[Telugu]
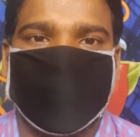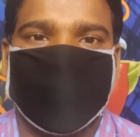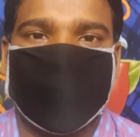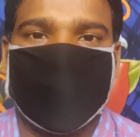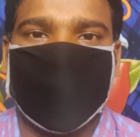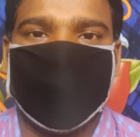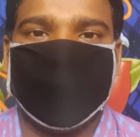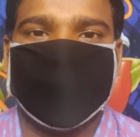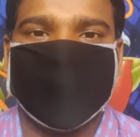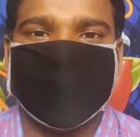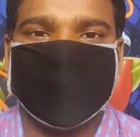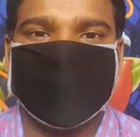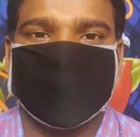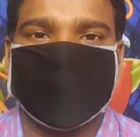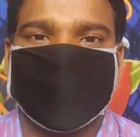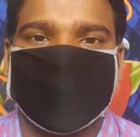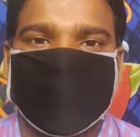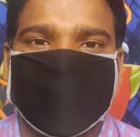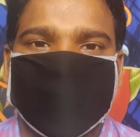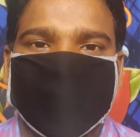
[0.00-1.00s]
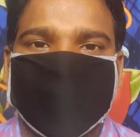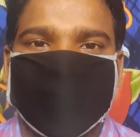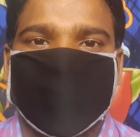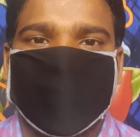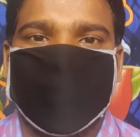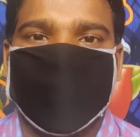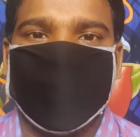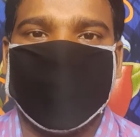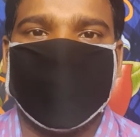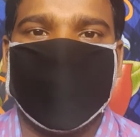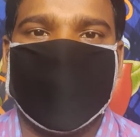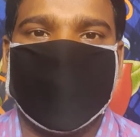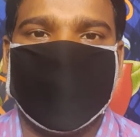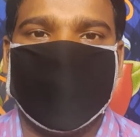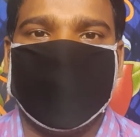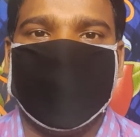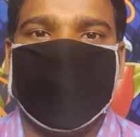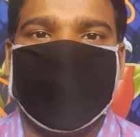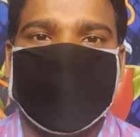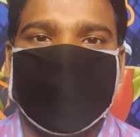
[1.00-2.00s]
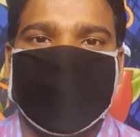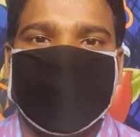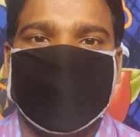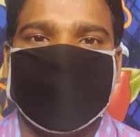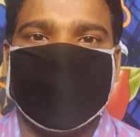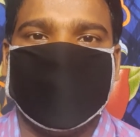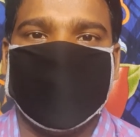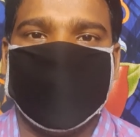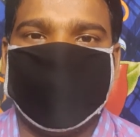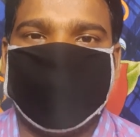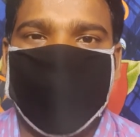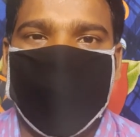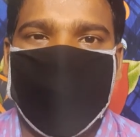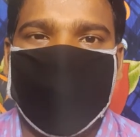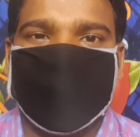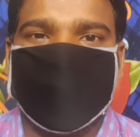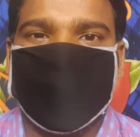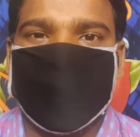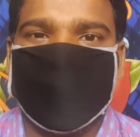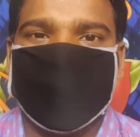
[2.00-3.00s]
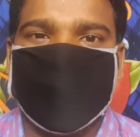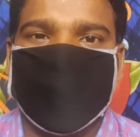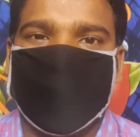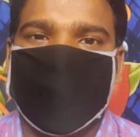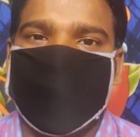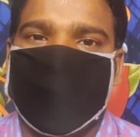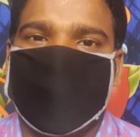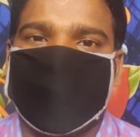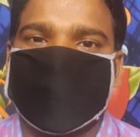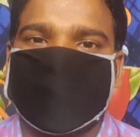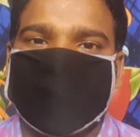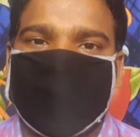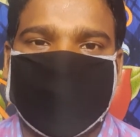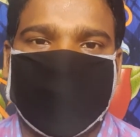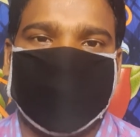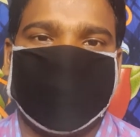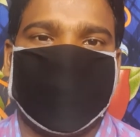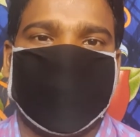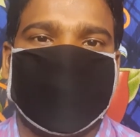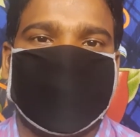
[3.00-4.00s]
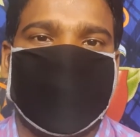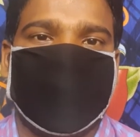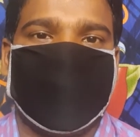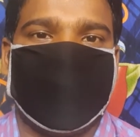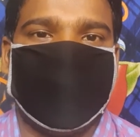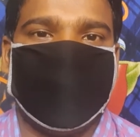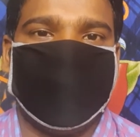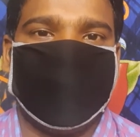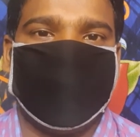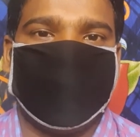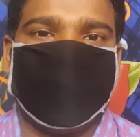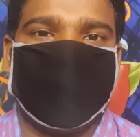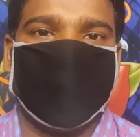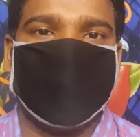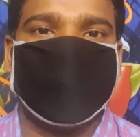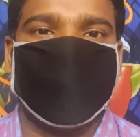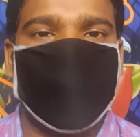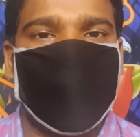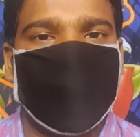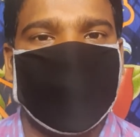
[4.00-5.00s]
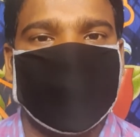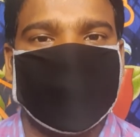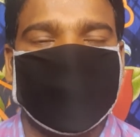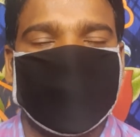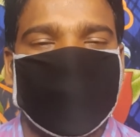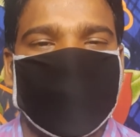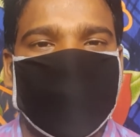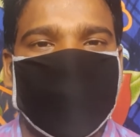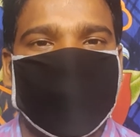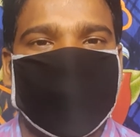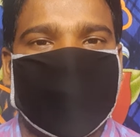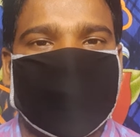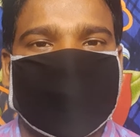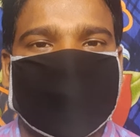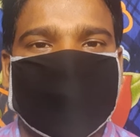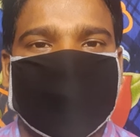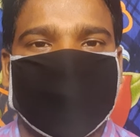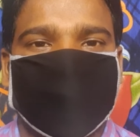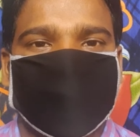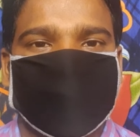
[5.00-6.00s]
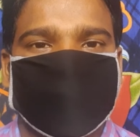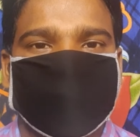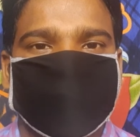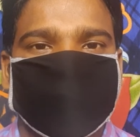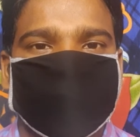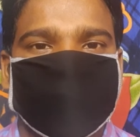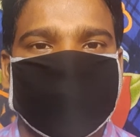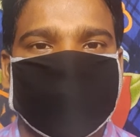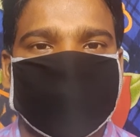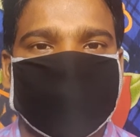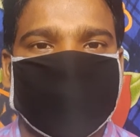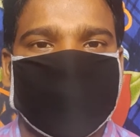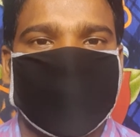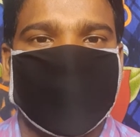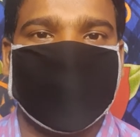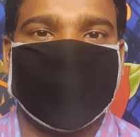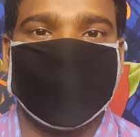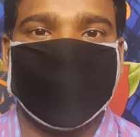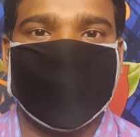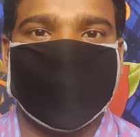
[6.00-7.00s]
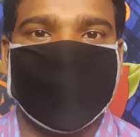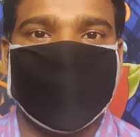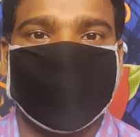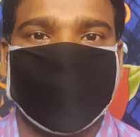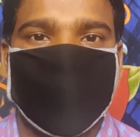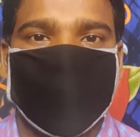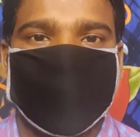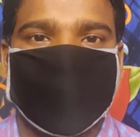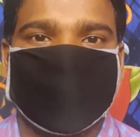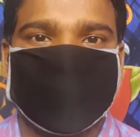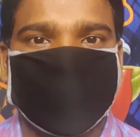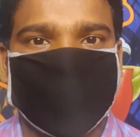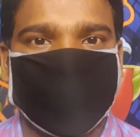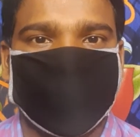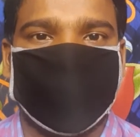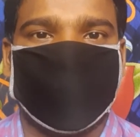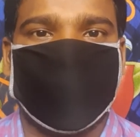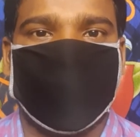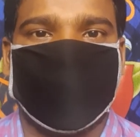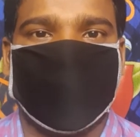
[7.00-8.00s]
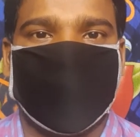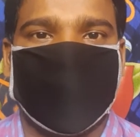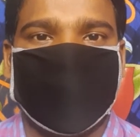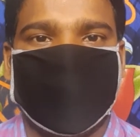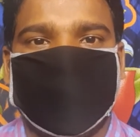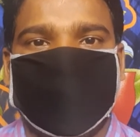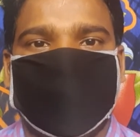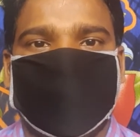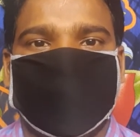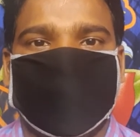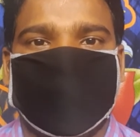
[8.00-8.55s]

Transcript: ఓకే ఫ్రెండ్స్ మరి ఈ పాడ్డాన్ డే సందర్భంగా మరి పాలిటీలో మనకి ఎటువంటి టాపిక్ చదువుకోవాలి